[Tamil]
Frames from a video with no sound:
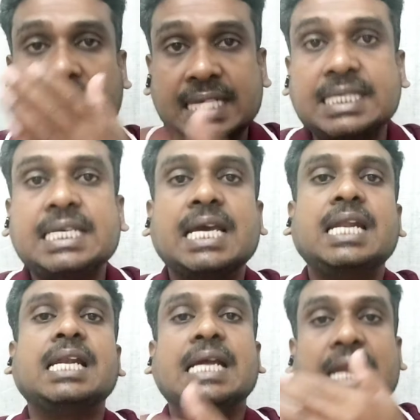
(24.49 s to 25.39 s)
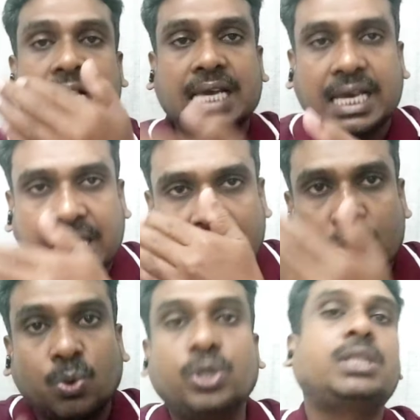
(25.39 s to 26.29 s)
அரசியலில் இலங்கைக்கே
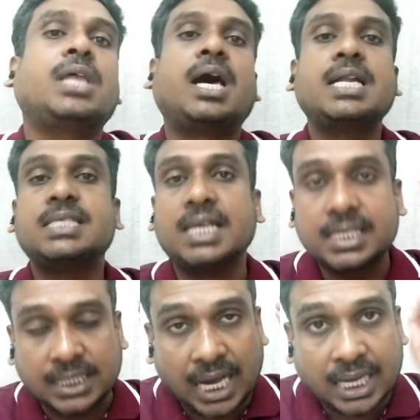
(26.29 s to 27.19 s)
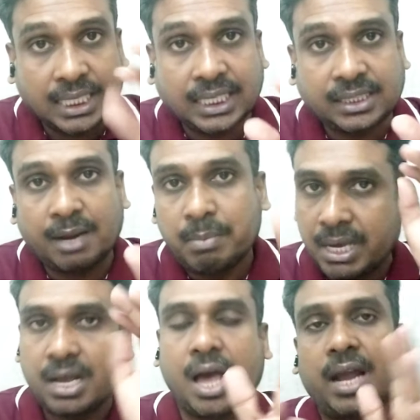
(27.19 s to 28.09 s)
உரித்தான சில
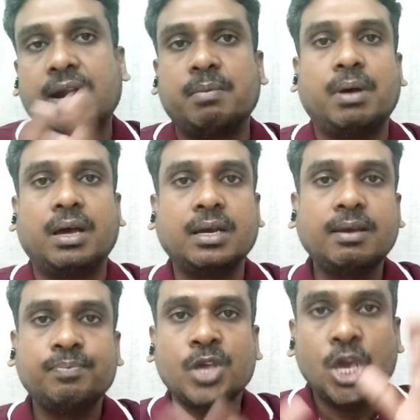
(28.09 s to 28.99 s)
சாதகத்தன்மை காரணமாக